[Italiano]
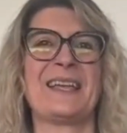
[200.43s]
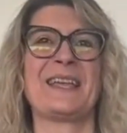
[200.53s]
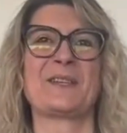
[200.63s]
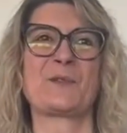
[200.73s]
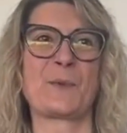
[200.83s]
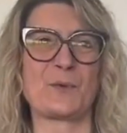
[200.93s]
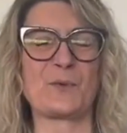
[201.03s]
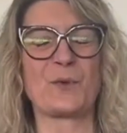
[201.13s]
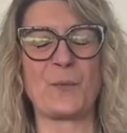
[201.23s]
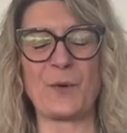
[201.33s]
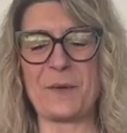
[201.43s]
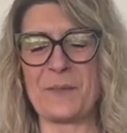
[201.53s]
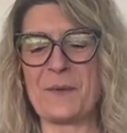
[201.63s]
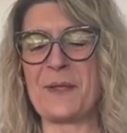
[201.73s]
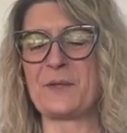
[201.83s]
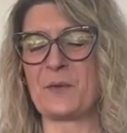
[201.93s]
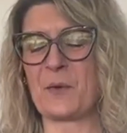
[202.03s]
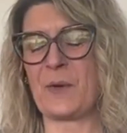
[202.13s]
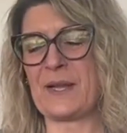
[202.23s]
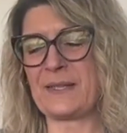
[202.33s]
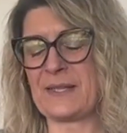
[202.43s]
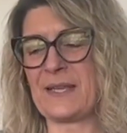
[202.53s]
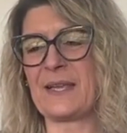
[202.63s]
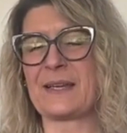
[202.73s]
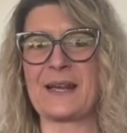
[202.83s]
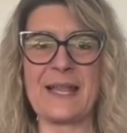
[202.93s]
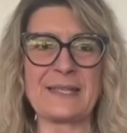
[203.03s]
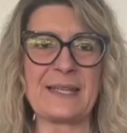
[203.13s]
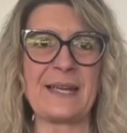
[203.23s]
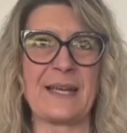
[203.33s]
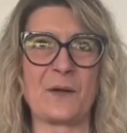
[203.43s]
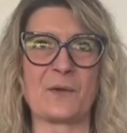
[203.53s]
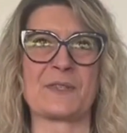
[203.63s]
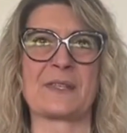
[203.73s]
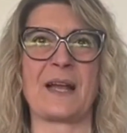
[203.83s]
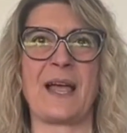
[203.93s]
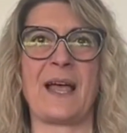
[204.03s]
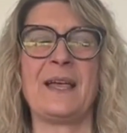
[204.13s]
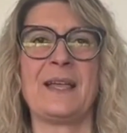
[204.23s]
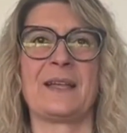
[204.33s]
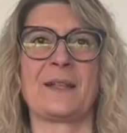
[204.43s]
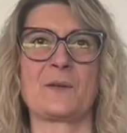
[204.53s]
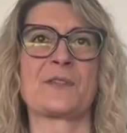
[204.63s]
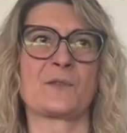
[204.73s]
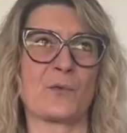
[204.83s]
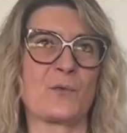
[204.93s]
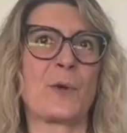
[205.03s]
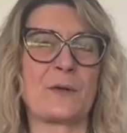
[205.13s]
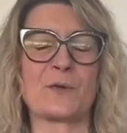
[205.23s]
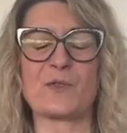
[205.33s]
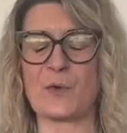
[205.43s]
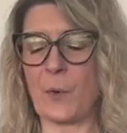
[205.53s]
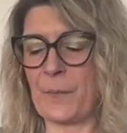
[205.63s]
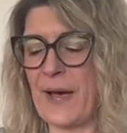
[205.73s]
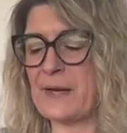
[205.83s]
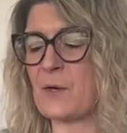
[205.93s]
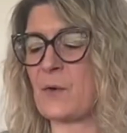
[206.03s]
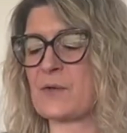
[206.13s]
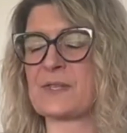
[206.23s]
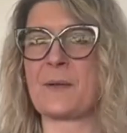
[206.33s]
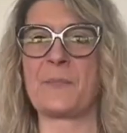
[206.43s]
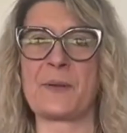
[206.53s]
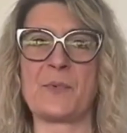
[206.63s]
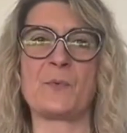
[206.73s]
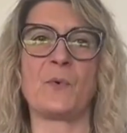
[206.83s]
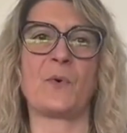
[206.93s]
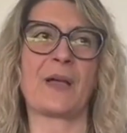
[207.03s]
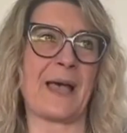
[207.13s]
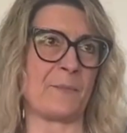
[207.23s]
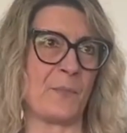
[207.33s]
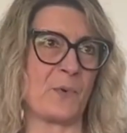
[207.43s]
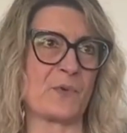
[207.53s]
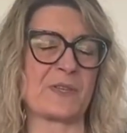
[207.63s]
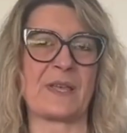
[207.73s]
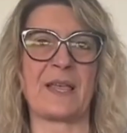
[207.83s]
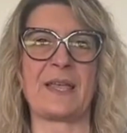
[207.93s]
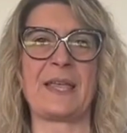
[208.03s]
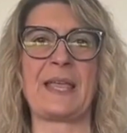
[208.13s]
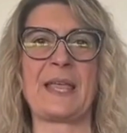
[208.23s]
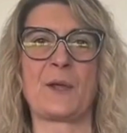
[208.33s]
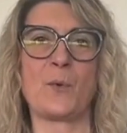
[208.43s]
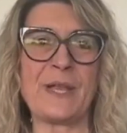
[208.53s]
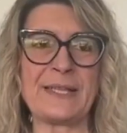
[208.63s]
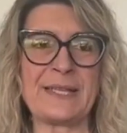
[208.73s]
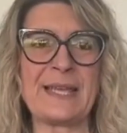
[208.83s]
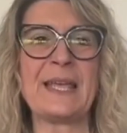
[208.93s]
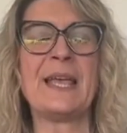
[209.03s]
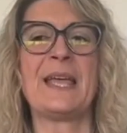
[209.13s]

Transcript: eh, soprattutto dopo l'ampliamento, è quella di rendere la nostra, la nostra, struttura, il nostro parco sempre più campus. Eh, quindi